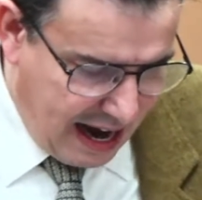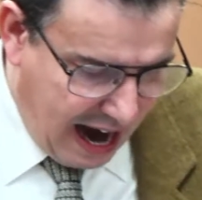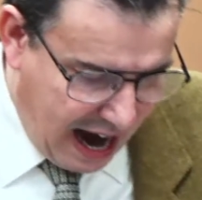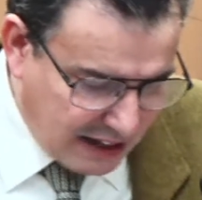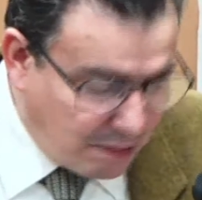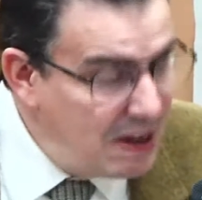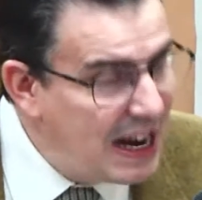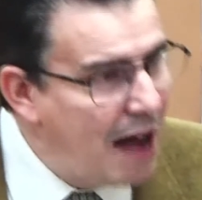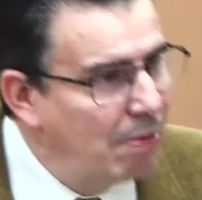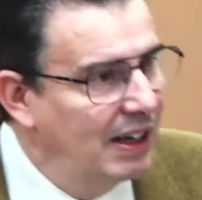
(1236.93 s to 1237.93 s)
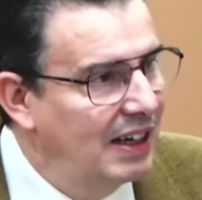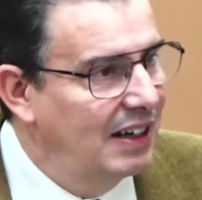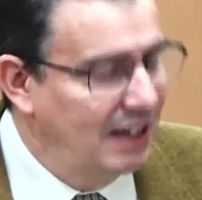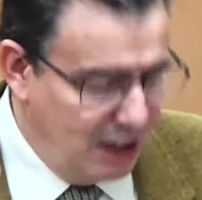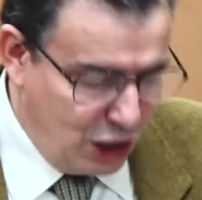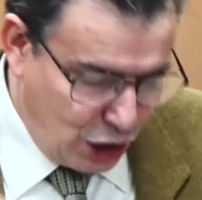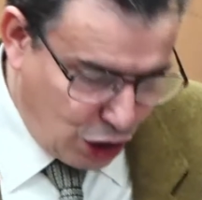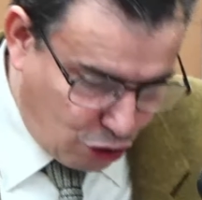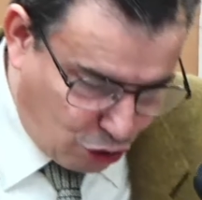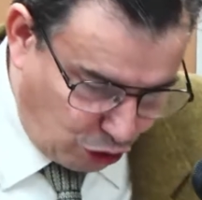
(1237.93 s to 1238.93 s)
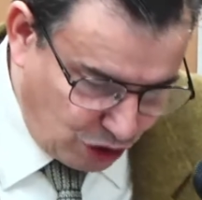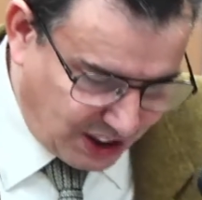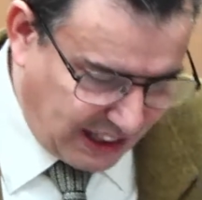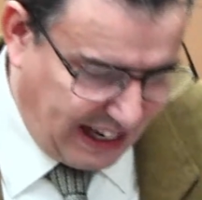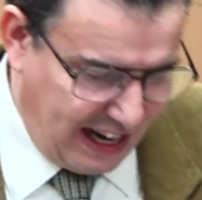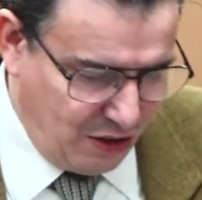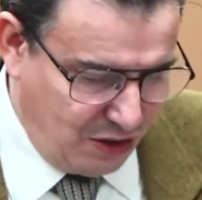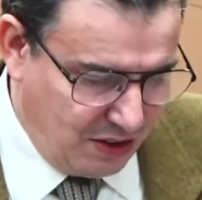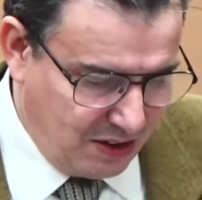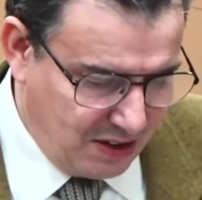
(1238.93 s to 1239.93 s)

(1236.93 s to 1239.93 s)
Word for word: admirable, consejero,